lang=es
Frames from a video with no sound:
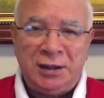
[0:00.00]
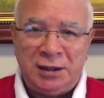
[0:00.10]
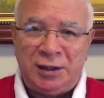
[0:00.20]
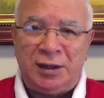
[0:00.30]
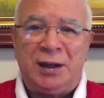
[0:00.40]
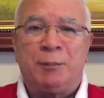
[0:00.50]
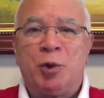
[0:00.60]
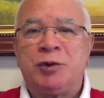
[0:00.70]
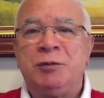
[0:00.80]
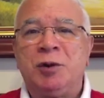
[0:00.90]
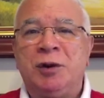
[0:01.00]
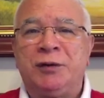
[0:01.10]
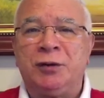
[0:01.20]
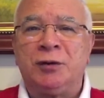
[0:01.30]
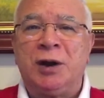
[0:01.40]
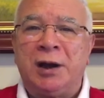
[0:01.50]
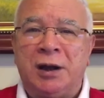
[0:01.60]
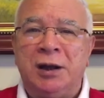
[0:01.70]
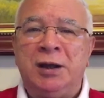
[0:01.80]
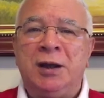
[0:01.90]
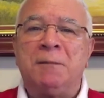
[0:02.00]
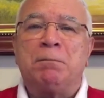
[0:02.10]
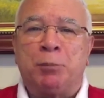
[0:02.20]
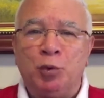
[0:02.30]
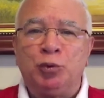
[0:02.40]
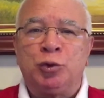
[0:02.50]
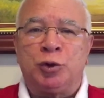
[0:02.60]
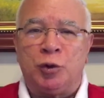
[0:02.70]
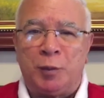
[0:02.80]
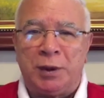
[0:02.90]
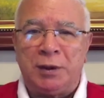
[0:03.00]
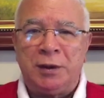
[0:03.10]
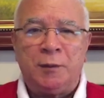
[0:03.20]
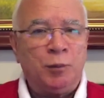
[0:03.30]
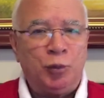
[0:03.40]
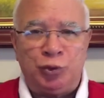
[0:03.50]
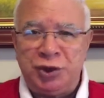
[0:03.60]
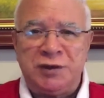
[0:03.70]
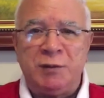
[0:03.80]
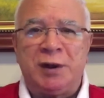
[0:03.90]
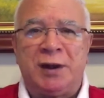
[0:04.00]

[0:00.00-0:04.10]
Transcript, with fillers: en la próxima ocasión aquí en Punto y Coma. Muchísimas